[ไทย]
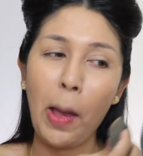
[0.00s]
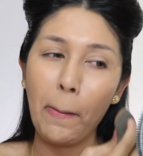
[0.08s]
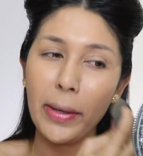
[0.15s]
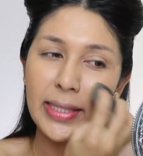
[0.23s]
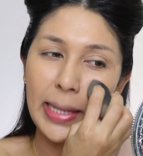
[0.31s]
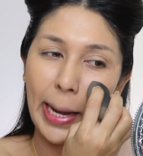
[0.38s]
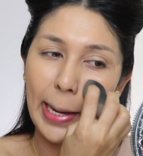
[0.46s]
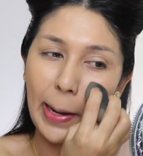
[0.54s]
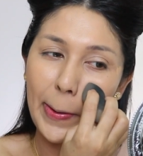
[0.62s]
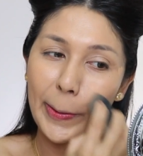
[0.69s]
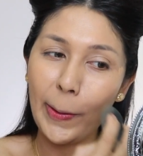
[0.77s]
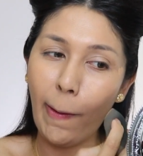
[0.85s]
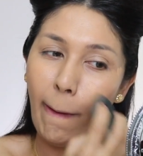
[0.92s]
เพราะฉะนั้นเรา
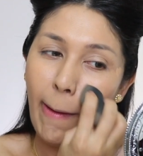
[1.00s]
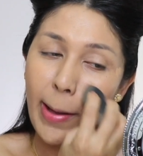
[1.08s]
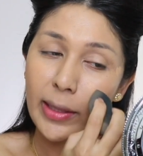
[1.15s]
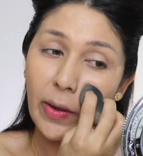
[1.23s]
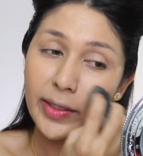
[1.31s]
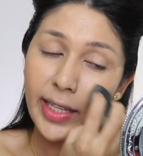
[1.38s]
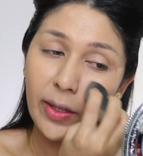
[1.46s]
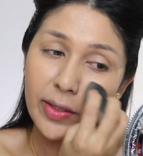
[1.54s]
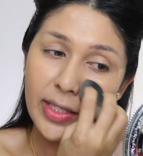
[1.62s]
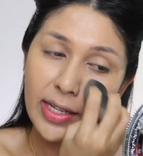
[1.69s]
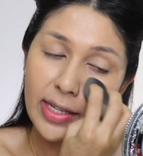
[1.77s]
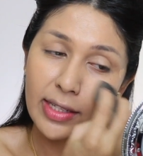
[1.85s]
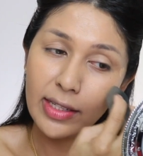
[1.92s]
ก็ต้องใช้คอน
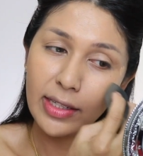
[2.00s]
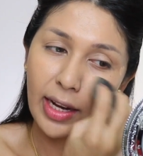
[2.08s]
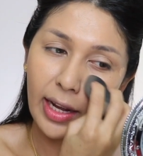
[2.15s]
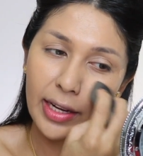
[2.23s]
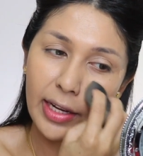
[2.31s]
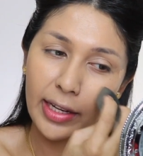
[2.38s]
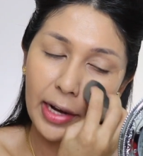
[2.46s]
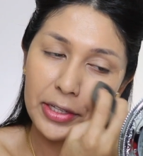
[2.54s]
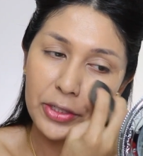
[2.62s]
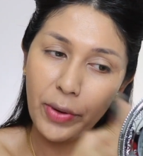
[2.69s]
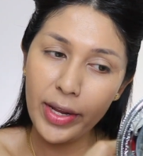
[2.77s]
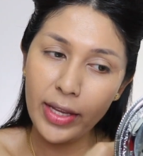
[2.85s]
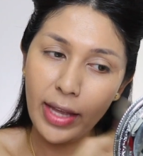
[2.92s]
ซีลเลอร์นะคะในการ
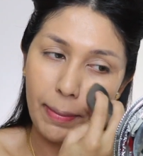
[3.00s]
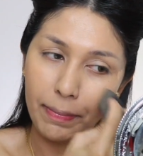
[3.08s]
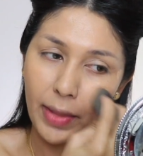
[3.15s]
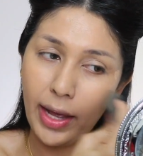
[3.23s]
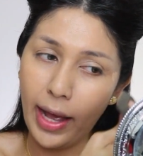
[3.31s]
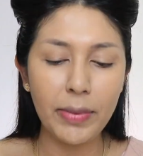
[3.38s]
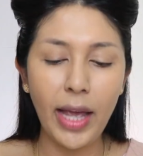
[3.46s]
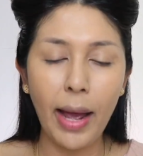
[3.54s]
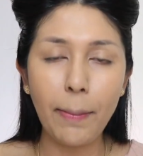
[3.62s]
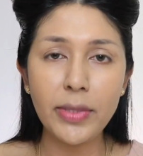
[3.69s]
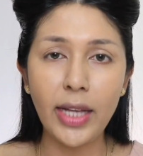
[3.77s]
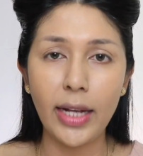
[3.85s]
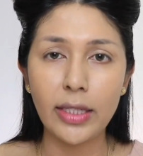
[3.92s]
ช่วยเก็บนะคะพี่
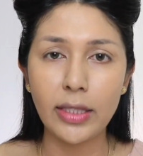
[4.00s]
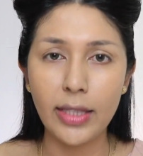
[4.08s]
อ้ำจะ